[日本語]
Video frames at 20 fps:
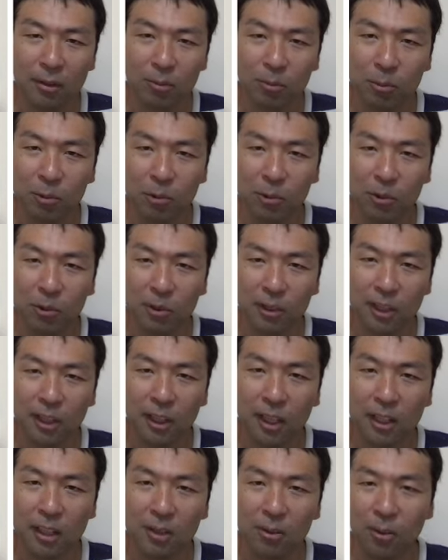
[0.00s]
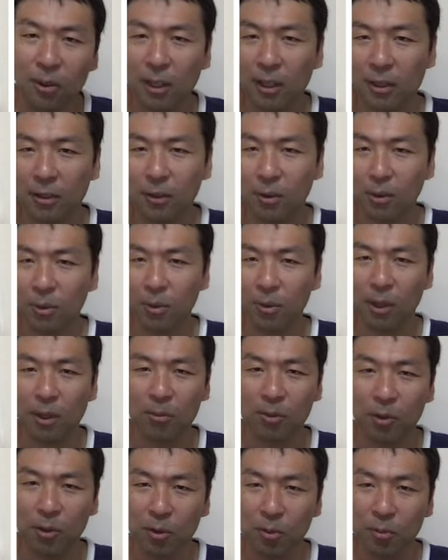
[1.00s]
ともう光の角度とか
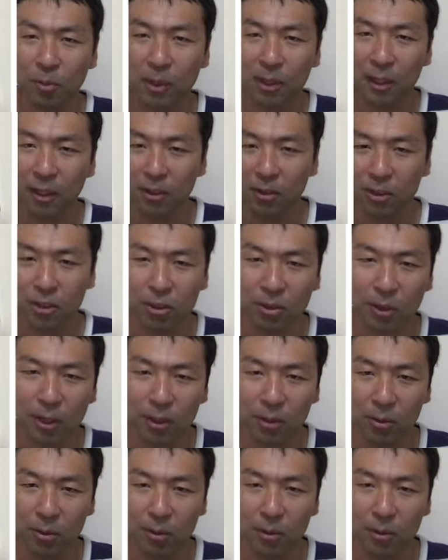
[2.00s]
も全く一緒だと